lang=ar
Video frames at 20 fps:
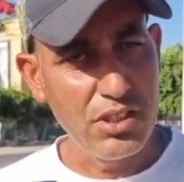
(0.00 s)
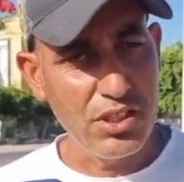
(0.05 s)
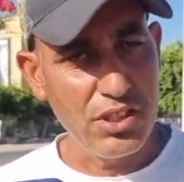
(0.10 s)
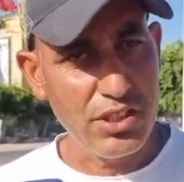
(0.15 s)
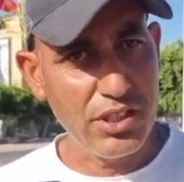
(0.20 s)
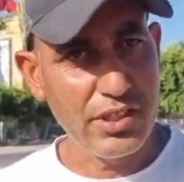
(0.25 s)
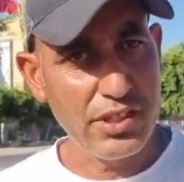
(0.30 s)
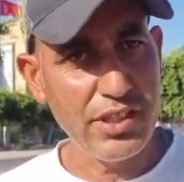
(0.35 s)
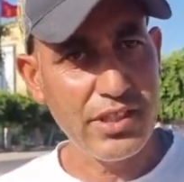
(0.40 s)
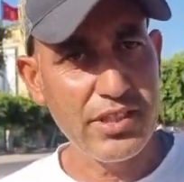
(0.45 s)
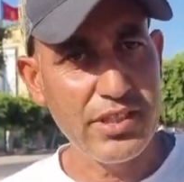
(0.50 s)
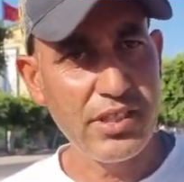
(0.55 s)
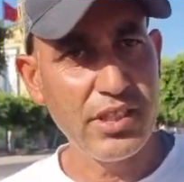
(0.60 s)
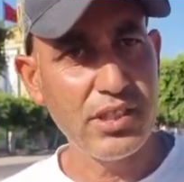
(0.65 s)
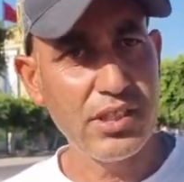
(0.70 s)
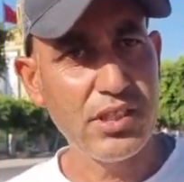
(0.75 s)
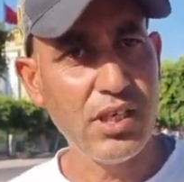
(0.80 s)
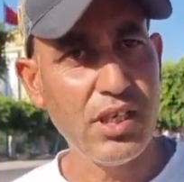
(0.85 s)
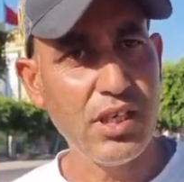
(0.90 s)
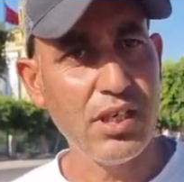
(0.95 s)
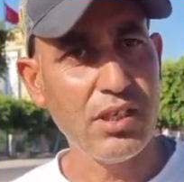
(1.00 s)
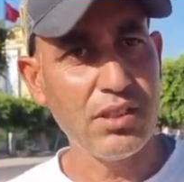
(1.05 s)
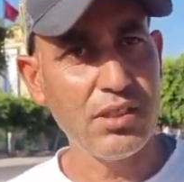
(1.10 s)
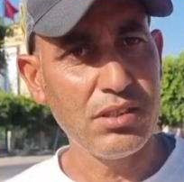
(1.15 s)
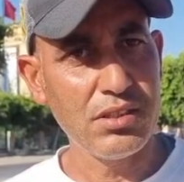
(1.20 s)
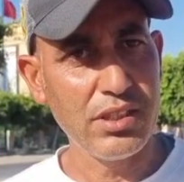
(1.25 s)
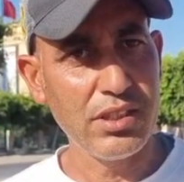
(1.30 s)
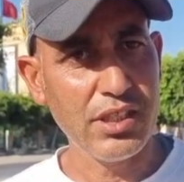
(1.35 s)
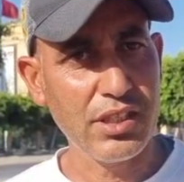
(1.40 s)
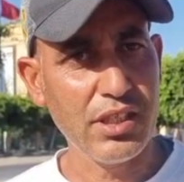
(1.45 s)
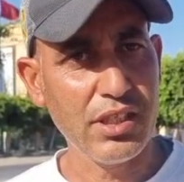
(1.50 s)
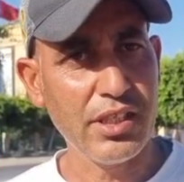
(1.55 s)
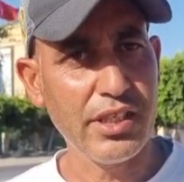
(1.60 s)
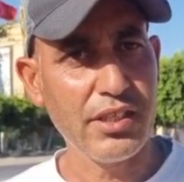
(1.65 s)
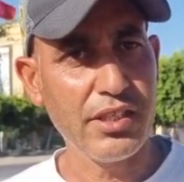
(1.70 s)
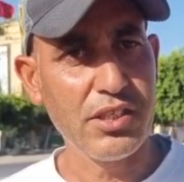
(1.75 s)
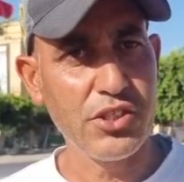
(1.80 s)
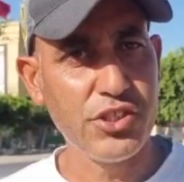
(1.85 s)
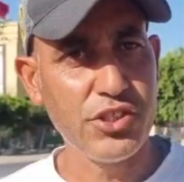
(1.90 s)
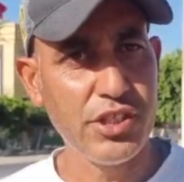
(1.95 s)
شديت سيدا ديك
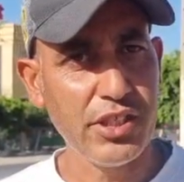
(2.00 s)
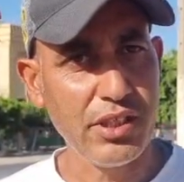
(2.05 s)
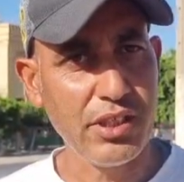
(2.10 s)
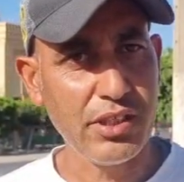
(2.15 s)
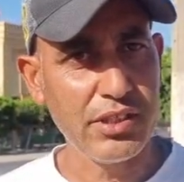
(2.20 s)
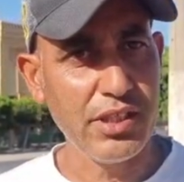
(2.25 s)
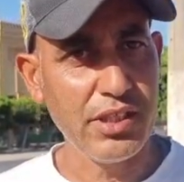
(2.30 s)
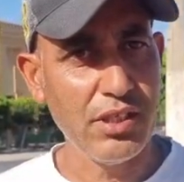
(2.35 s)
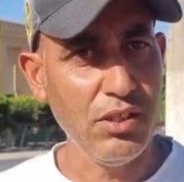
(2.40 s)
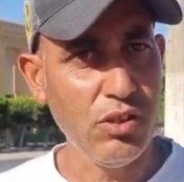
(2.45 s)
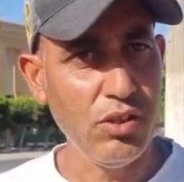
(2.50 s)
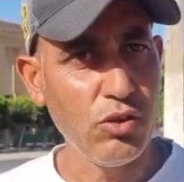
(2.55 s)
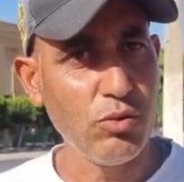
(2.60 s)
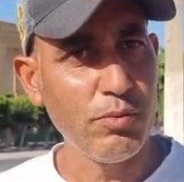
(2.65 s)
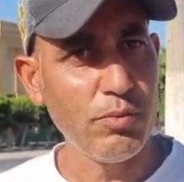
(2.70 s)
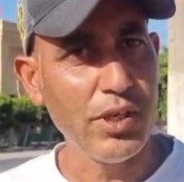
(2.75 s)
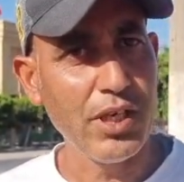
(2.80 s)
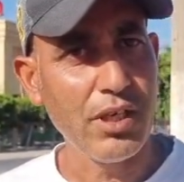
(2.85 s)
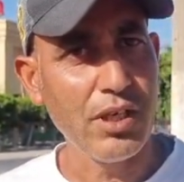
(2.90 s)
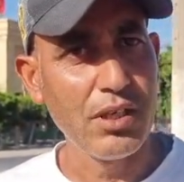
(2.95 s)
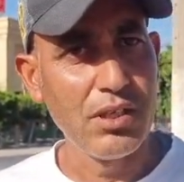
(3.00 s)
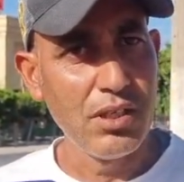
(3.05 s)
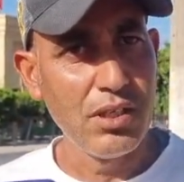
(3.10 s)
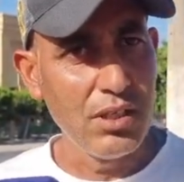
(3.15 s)
رارية الشيخ ديال الحومة